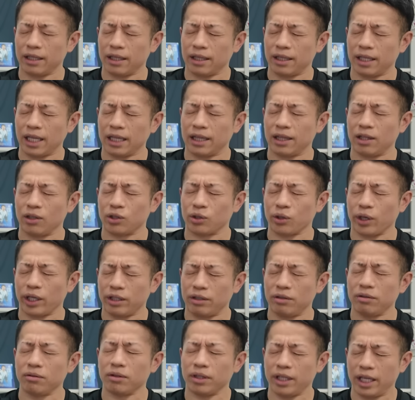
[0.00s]
なってる人がい
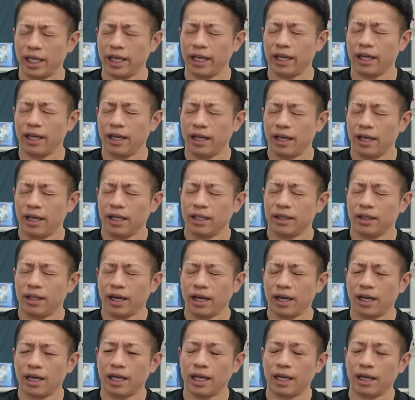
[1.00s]
るんで
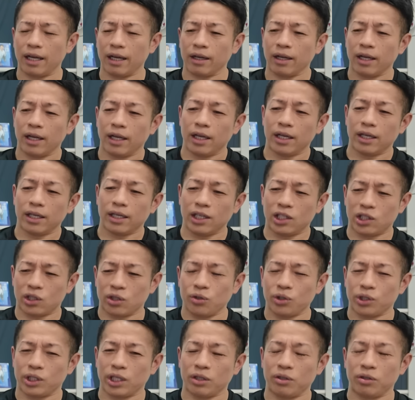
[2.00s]
だから萎
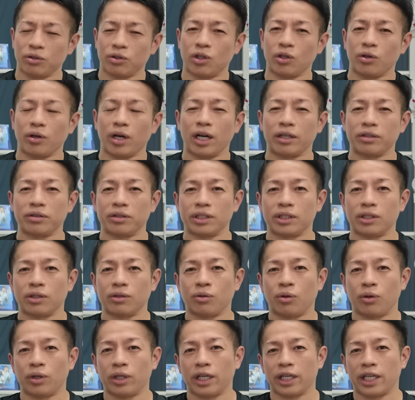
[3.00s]
縮してくるっていうのはあるんですよ
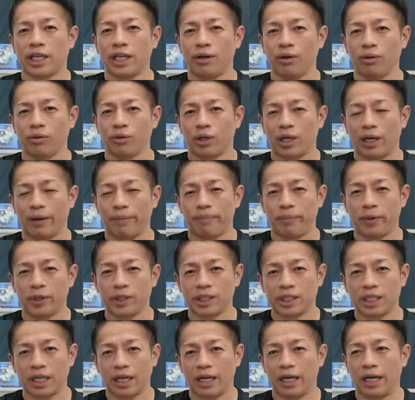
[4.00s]
これが議論の活
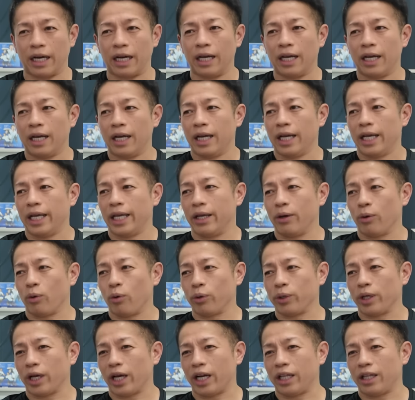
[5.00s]
発化が
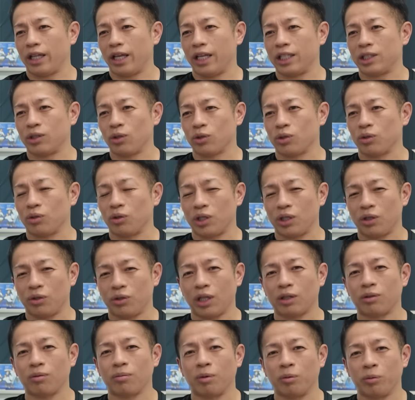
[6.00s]
行われない一つの理由
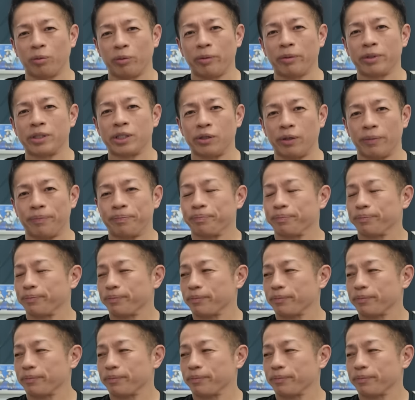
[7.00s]
だとも思いますよ。